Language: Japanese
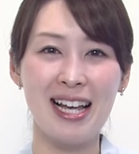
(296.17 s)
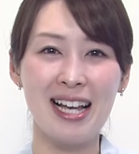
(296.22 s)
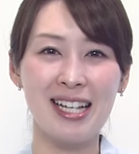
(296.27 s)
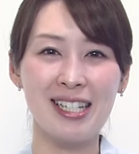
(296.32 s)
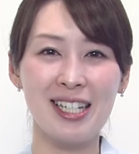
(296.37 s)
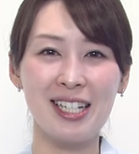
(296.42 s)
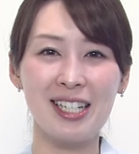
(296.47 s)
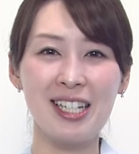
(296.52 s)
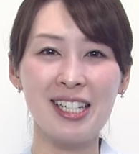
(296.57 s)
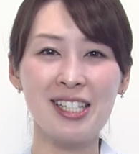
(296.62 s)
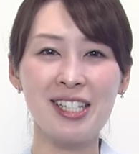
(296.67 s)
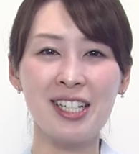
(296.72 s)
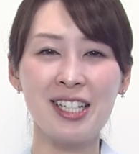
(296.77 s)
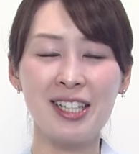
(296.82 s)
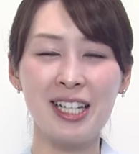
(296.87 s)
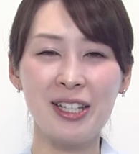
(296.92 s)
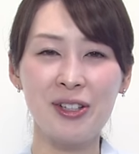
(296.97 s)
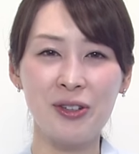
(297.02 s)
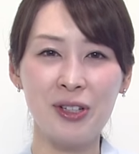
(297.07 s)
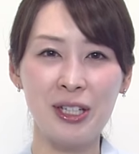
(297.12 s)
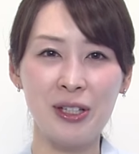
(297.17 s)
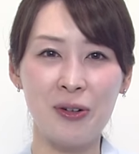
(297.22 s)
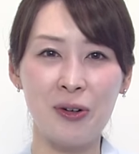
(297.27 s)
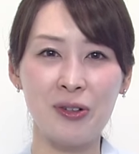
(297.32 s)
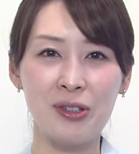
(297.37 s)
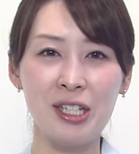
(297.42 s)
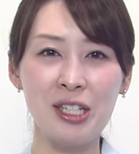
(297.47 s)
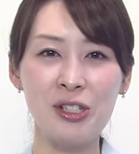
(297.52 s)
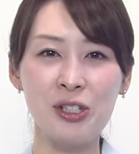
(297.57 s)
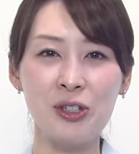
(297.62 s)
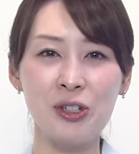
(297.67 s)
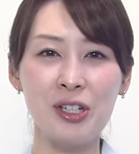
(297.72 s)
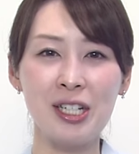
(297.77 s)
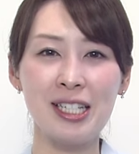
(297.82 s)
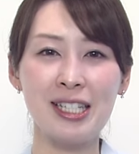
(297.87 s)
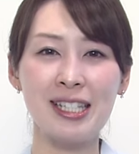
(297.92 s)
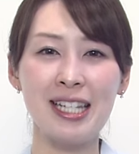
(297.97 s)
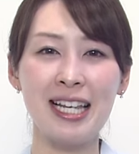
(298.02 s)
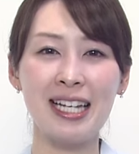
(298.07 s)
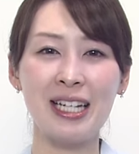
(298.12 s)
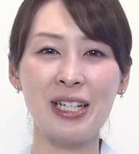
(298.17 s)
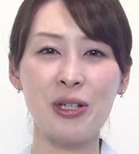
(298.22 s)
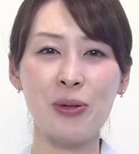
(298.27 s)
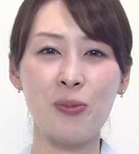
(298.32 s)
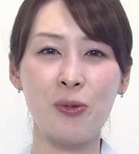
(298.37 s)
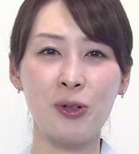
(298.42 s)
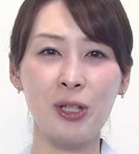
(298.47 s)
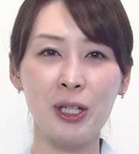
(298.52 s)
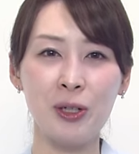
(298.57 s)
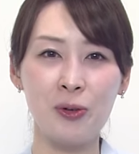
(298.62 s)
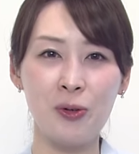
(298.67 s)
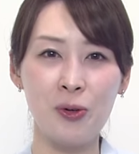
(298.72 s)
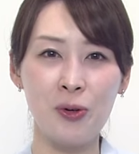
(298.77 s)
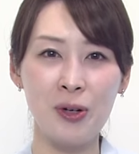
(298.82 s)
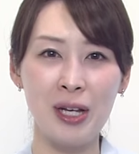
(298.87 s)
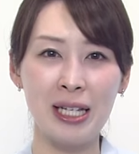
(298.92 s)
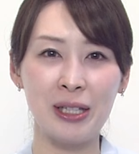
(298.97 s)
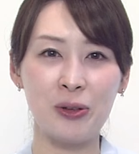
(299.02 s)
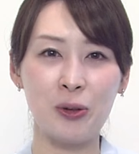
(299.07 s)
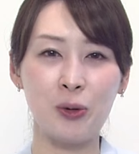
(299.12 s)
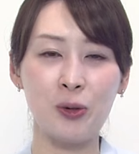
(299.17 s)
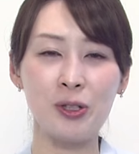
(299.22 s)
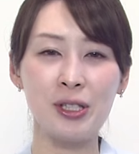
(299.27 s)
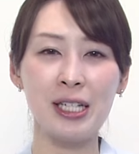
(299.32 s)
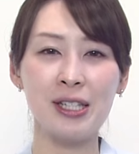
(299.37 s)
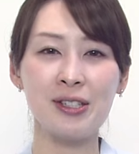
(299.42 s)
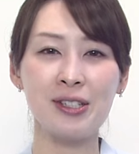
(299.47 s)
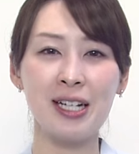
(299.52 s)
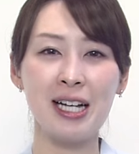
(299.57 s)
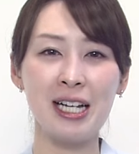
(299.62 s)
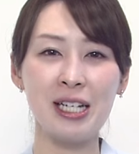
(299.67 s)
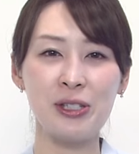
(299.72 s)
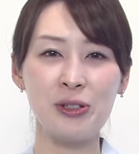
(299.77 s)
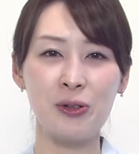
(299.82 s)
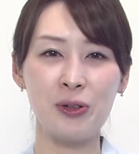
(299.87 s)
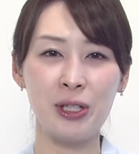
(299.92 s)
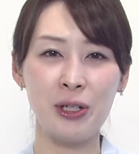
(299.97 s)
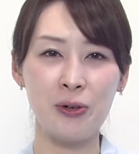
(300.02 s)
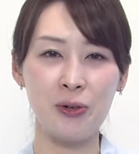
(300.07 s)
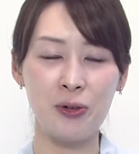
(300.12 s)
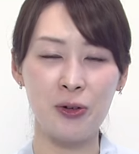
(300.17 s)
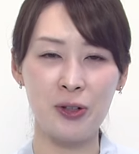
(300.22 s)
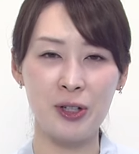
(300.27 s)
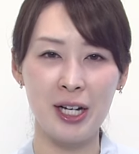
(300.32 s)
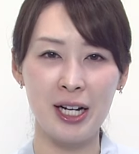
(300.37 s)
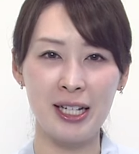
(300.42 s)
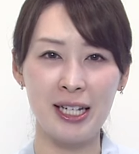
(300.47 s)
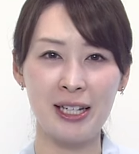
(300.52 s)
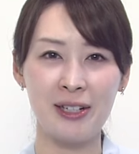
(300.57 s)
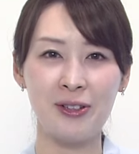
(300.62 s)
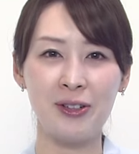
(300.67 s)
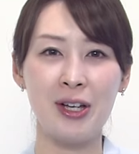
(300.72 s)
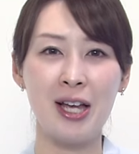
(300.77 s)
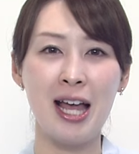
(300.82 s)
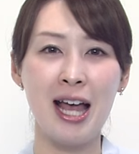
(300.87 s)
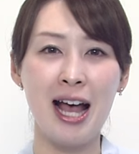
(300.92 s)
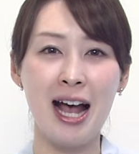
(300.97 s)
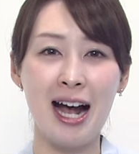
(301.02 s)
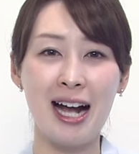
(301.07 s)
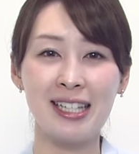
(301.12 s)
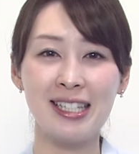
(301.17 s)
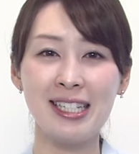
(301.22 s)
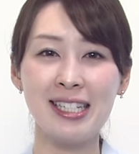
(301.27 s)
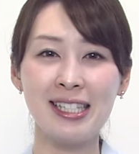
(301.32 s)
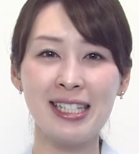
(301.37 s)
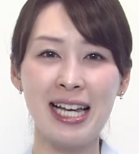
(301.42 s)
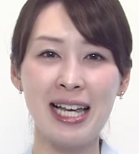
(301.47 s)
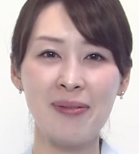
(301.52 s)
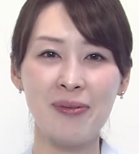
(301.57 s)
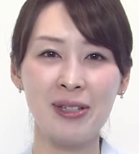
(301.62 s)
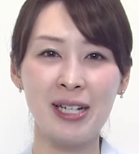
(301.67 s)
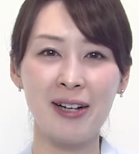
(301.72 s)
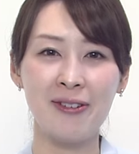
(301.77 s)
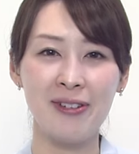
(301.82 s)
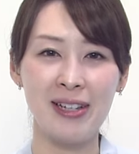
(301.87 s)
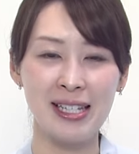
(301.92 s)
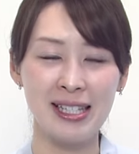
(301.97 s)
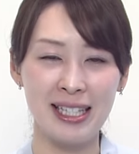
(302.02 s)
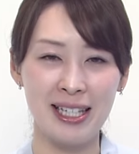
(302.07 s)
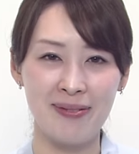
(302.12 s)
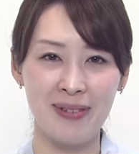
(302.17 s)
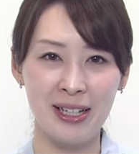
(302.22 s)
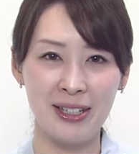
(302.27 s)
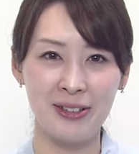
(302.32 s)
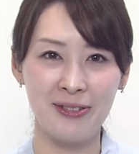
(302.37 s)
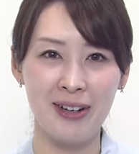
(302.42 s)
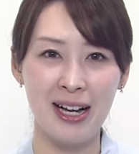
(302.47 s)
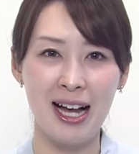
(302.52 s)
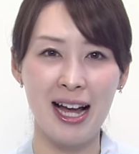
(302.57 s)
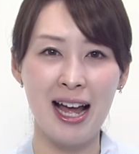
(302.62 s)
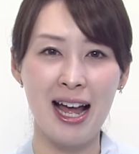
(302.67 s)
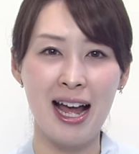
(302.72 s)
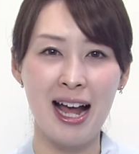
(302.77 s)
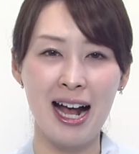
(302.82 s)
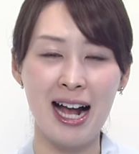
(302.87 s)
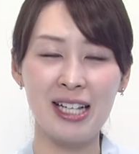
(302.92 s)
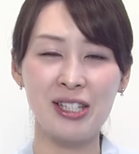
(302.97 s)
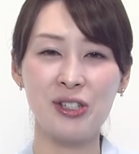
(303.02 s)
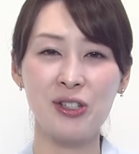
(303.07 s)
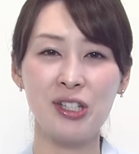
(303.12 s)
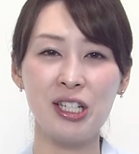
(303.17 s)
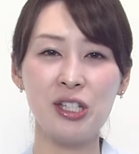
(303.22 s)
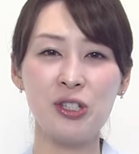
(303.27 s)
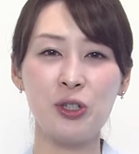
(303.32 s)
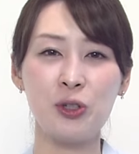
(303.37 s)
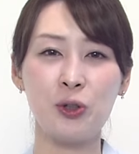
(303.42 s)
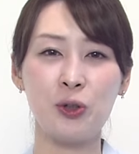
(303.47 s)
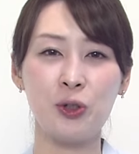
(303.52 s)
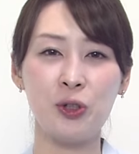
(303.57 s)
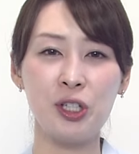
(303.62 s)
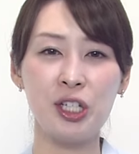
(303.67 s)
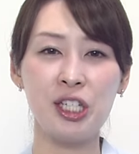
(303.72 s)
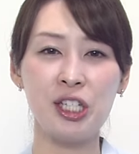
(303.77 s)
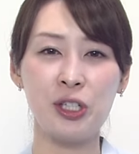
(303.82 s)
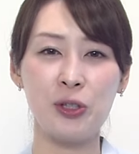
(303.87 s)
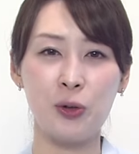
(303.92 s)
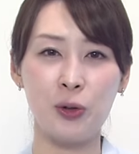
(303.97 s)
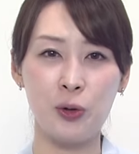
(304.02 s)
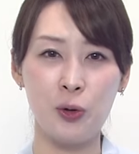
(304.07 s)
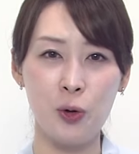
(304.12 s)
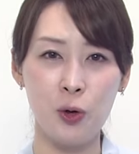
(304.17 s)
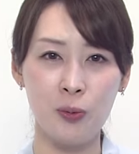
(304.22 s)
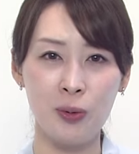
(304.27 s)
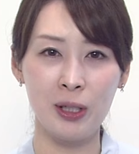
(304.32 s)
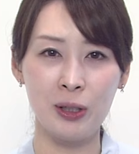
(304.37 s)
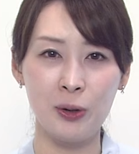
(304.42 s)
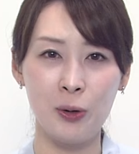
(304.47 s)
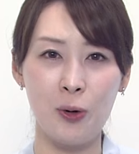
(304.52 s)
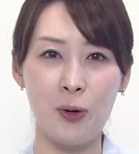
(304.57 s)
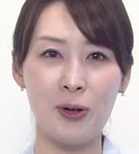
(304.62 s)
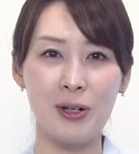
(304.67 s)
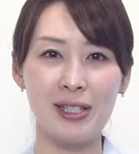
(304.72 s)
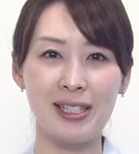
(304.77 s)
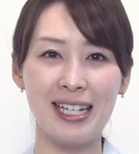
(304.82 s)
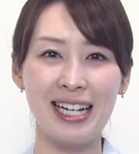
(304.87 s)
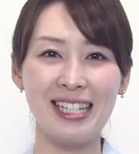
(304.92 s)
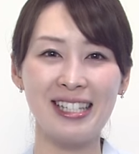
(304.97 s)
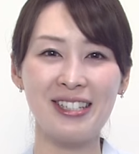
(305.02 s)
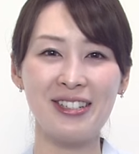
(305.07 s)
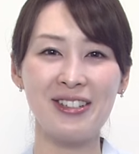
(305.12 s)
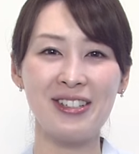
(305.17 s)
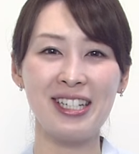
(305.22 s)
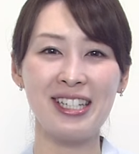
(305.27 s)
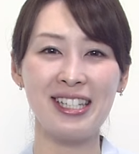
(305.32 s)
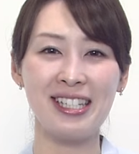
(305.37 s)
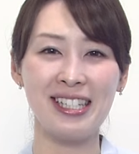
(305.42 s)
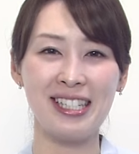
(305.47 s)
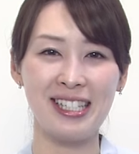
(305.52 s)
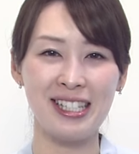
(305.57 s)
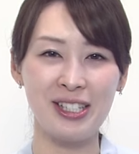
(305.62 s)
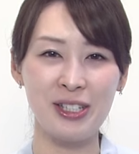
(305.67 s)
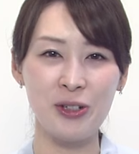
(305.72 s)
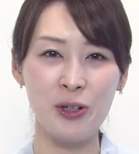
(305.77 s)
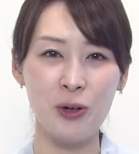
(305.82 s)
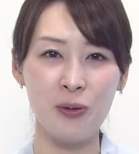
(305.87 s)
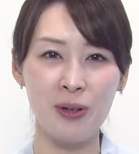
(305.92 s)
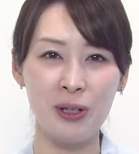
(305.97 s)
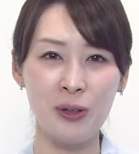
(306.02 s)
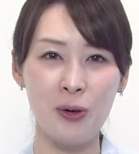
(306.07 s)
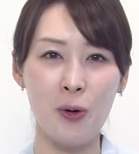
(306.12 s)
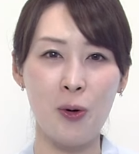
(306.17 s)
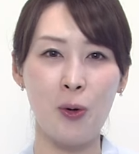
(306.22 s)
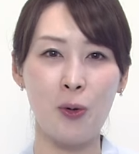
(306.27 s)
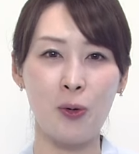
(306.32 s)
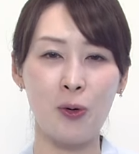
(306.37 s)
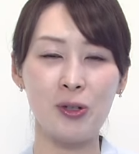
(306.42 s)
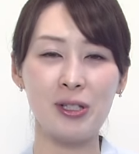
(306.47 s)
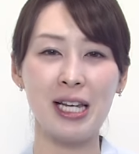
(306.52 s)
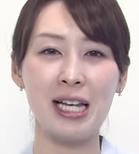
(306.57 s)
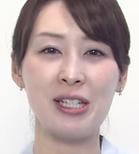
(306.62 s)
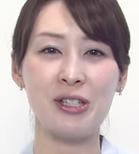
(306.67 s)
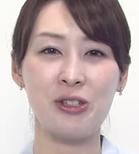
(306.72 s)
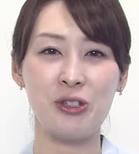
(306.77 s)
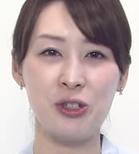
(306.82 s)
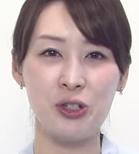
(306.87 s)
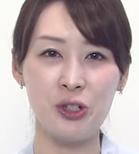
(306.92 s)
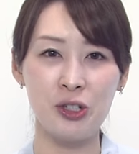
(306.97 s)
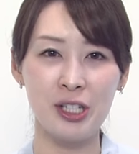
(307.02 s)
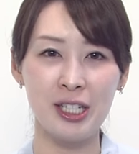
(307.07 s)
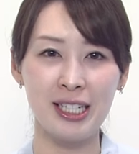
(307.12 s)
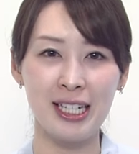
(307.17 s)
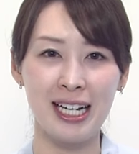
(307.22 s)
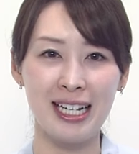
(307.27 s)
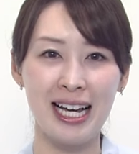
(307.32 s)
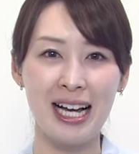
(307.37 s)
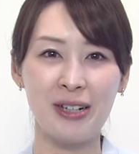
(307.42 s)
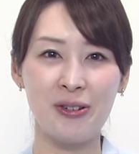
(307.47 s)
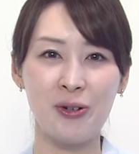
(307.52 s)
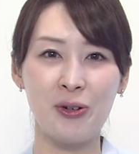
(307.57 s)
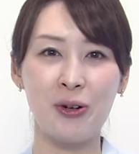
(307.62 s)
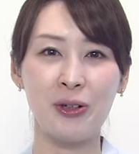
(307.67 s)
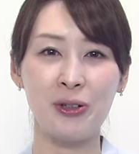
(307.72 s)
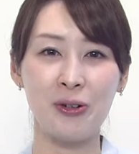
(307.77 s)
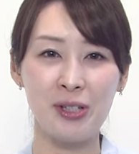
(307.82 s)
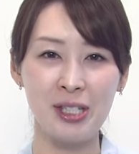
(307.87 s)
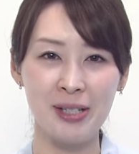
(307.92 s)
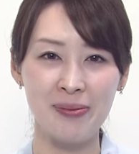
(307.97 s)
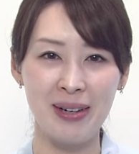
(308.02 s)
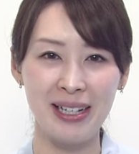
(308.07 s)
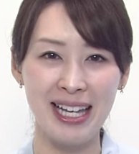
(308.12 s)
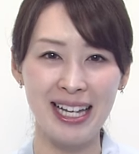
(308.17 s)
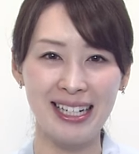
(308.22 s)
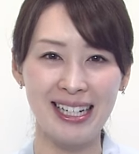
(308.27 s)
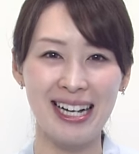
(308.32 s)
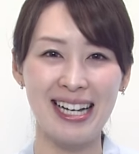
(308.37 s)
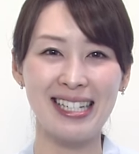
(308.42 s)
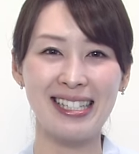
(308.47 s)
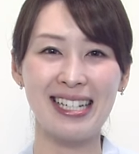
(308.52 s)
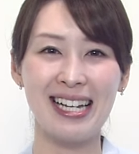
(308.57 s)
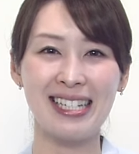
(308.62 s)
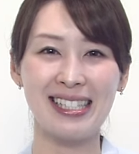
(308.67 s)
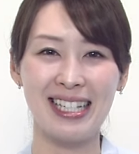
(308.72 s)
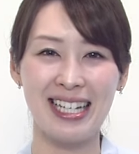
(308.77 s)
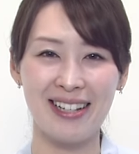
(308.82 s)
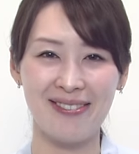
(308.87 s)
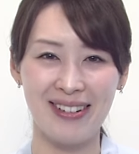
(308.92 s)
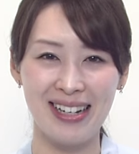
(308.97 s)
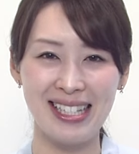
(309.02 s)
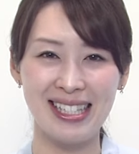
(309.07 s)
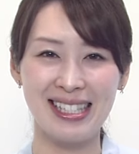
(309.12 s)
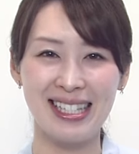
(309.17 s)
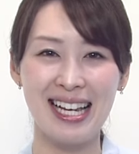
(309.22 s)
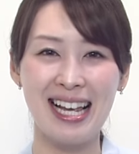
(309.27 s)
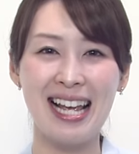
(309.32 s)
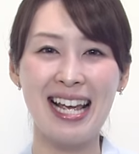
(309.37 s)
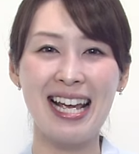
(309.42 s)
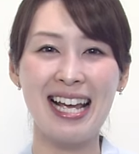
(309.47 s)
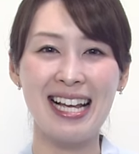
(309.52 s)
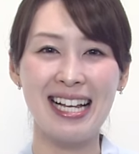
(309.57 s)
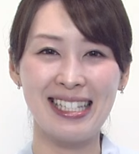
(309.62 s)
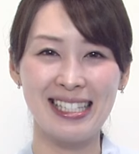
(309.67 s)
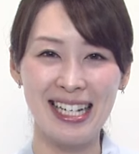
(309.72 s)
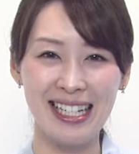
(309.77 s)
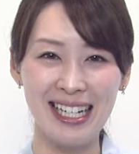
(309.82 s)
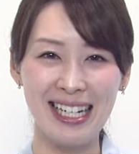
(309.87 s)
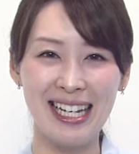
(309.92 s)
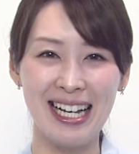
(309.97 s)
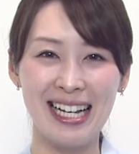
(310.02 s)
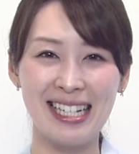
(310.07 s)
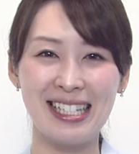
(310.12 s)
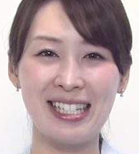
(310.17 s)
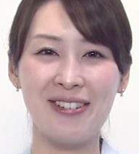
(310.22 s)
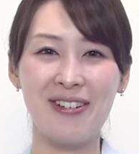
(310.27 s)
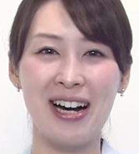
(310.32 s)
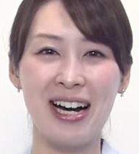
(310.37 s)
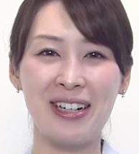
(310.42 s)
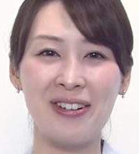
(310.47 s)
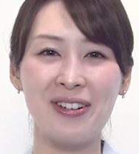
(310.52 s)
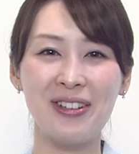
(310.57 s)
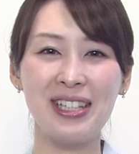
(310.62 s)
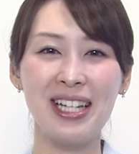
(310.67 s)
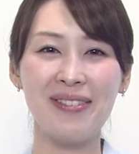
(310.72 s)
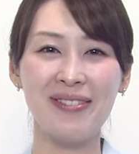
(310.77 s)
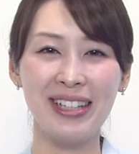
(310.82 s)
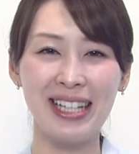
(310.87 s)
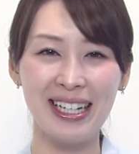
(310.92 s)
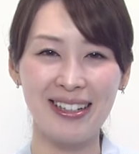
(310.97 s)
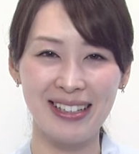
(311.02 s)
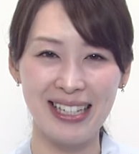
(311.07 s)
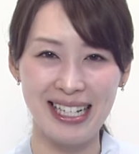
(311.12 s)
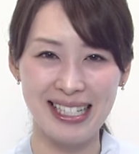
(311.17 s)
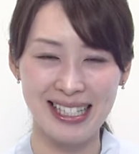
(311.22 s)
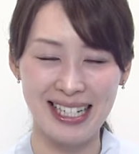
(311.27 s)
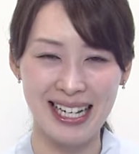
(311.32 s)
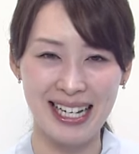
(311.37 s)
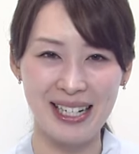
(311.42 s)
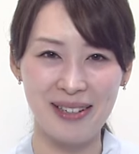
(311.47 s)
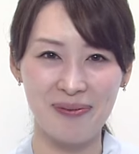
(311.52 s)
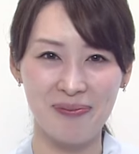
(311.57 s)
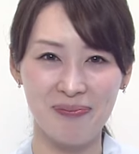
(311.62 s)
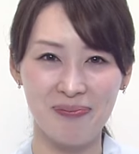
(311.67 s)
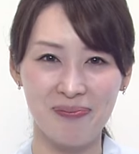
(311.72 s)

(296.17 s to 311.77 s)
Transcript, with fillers: 関市板取のにじゅういっ世紀の森公園特設会場で行われるあじさい村フェスティバルは明日にじゅうくにち土曜とさんじゅうにち日曜日の午前じゅうじから午後よじまで開催されます。ぜひ足を運んでみてください。